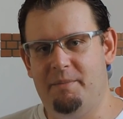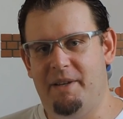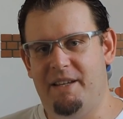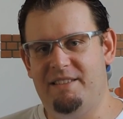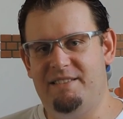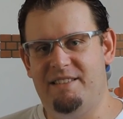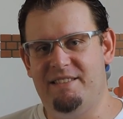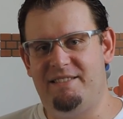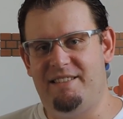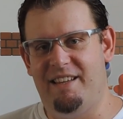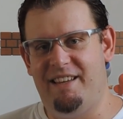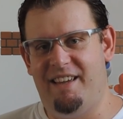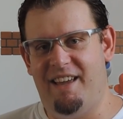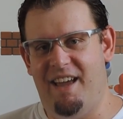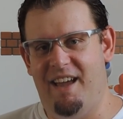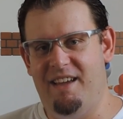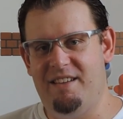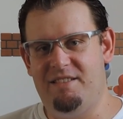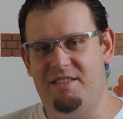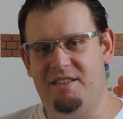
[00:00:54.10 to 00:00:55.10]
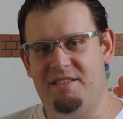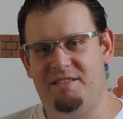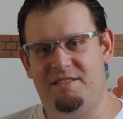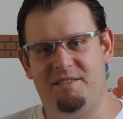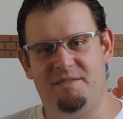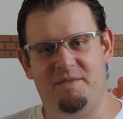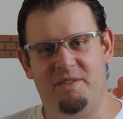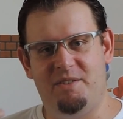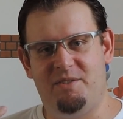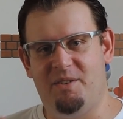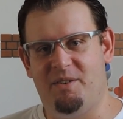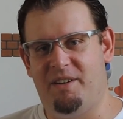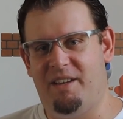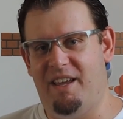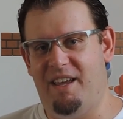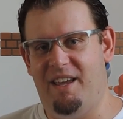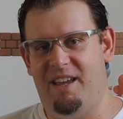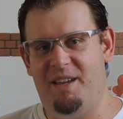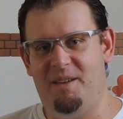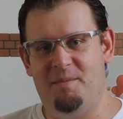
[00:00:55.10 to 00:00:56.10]
também existem gadgets,
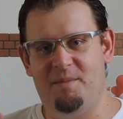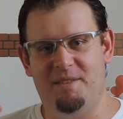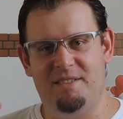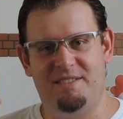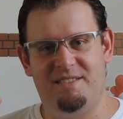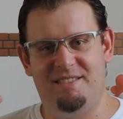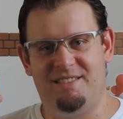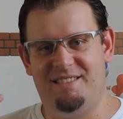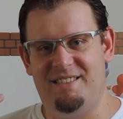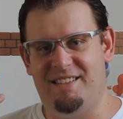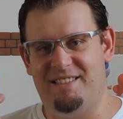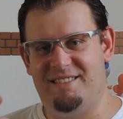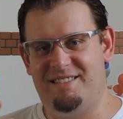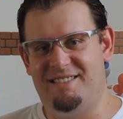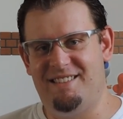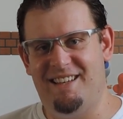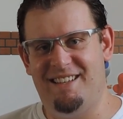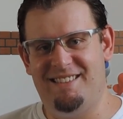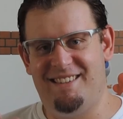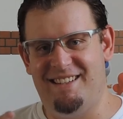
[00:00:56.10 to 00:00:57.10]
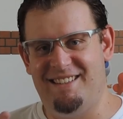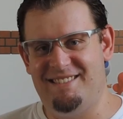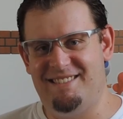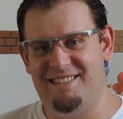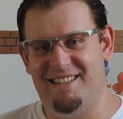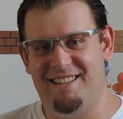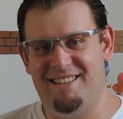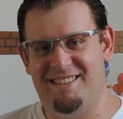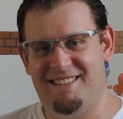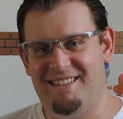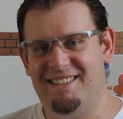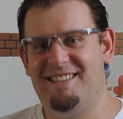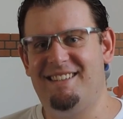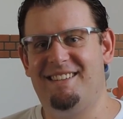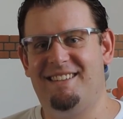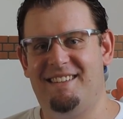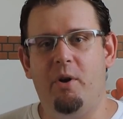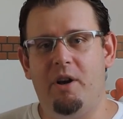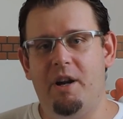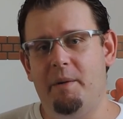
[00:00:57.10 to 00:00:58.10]
videogames, etc, etc.
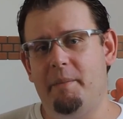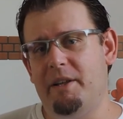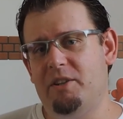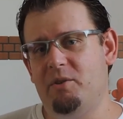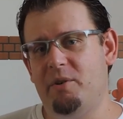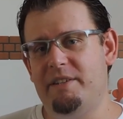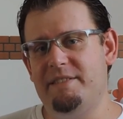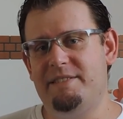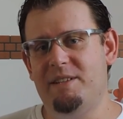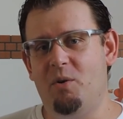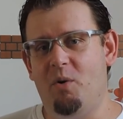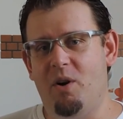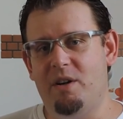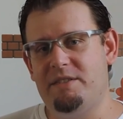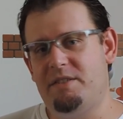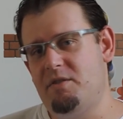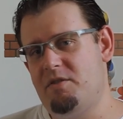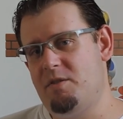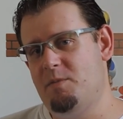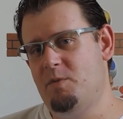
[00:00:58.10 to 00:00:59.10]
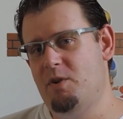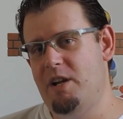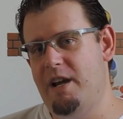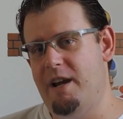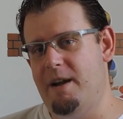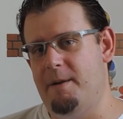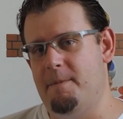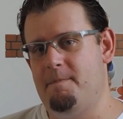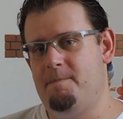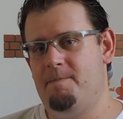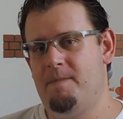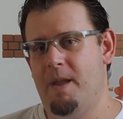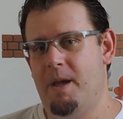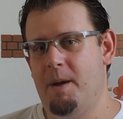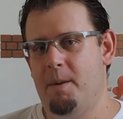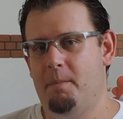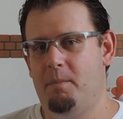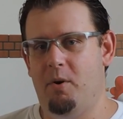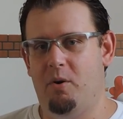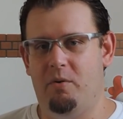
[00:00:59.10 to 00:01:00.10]
Programadores não gostam de mulher.
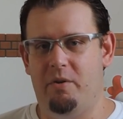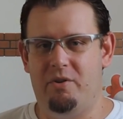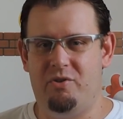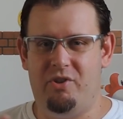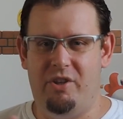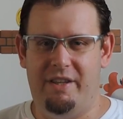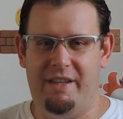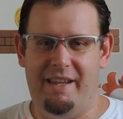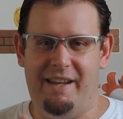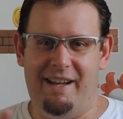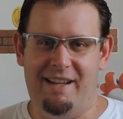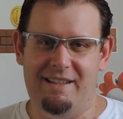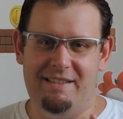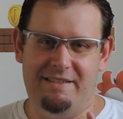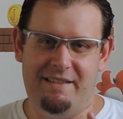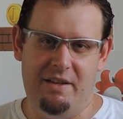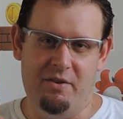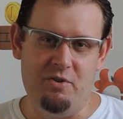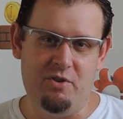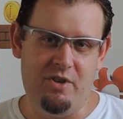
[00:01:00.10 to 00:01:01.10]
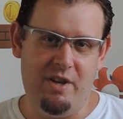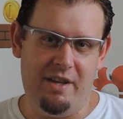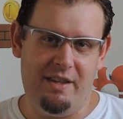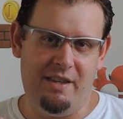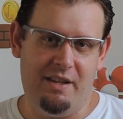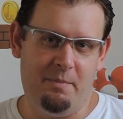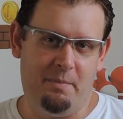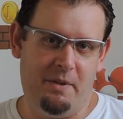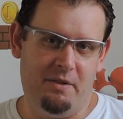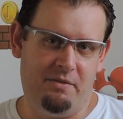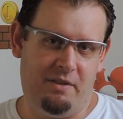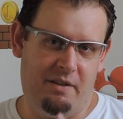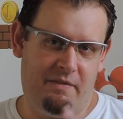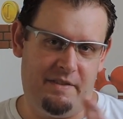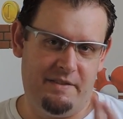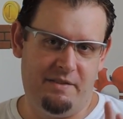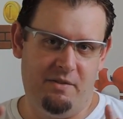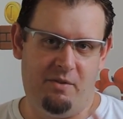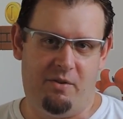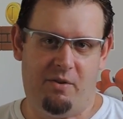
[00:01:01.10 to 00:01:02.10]
Bom, eu generalizei o gênero para não ter que